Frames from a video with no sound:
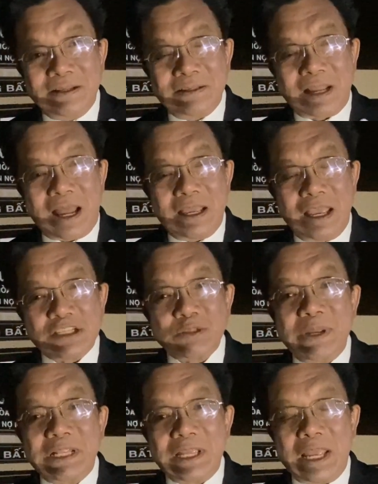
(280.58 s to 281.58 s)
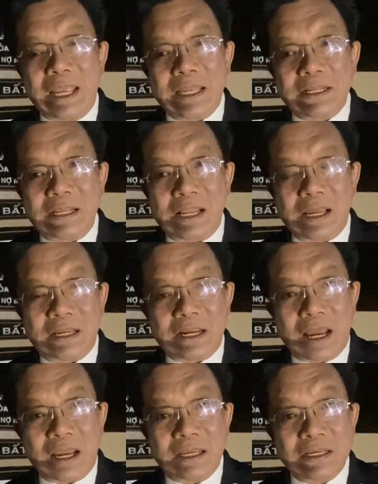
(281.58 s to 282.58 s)
đài SBTN là
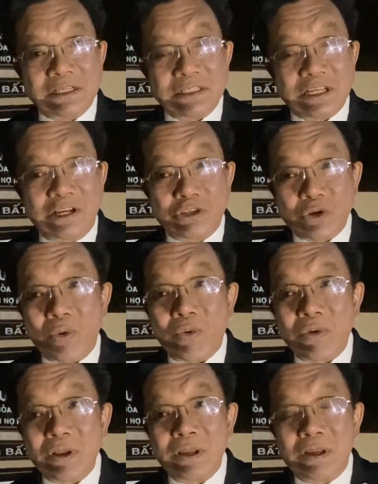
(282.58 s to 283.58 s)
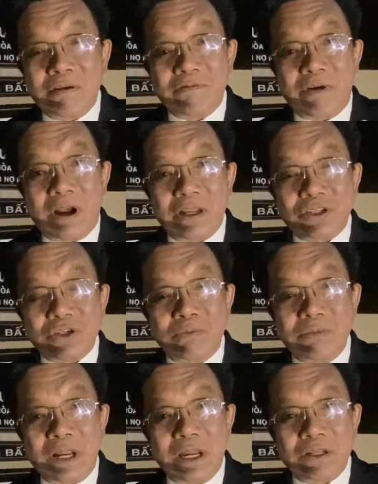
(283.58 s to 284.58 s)
đài dân chủ và
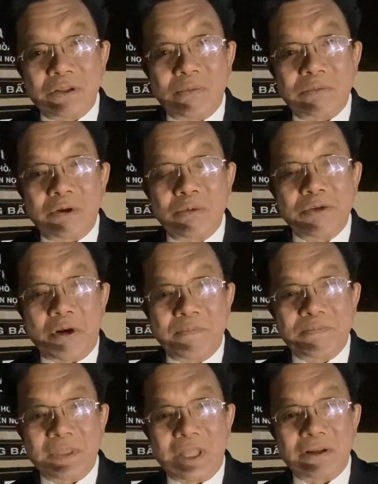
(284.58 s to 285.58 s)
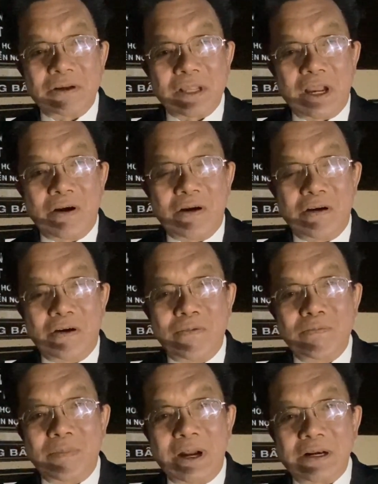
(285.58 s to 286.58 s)
chống lại Tổng thống Trump. Thành thử ra họ
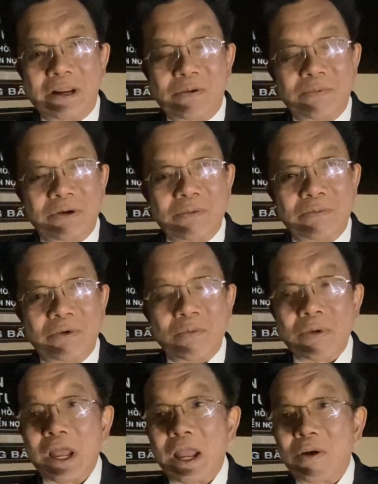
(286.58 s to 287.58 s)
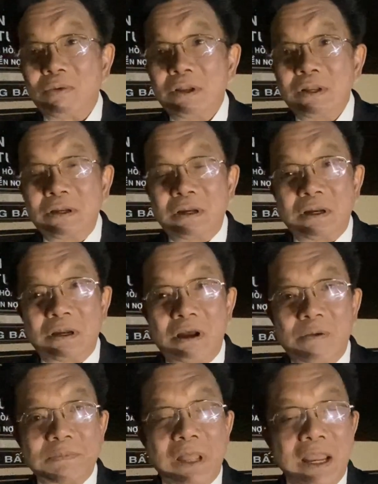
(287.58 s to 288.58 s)
không bằng lòng ông Hung Cao
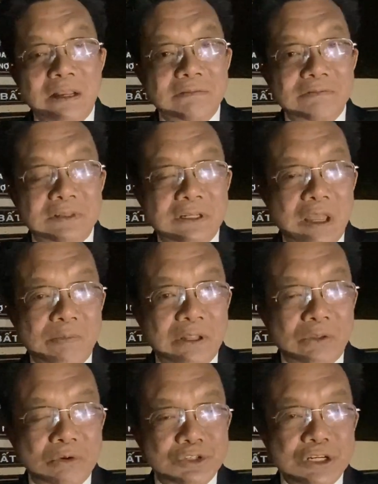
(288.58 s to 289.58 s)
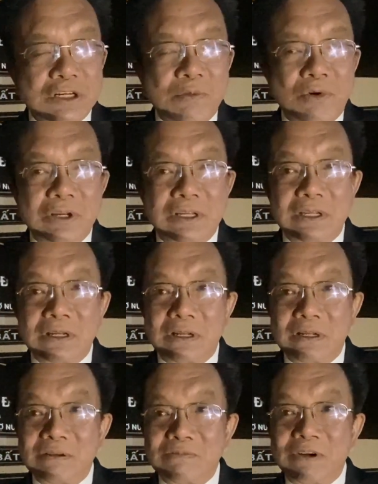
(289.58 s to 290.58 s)
hợp tác để mà tổ chức cái buổi
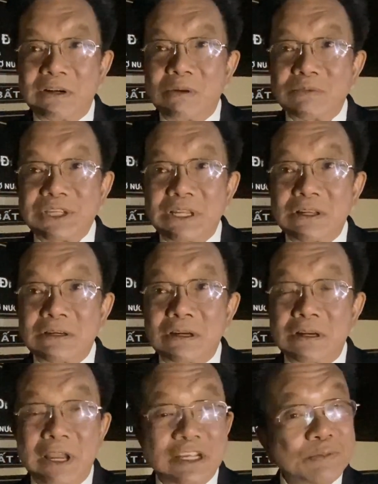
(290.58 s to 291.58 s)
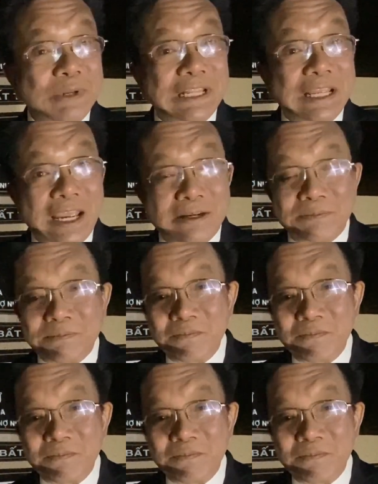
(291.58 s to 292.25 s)
vận động tranh cử ở SBTN.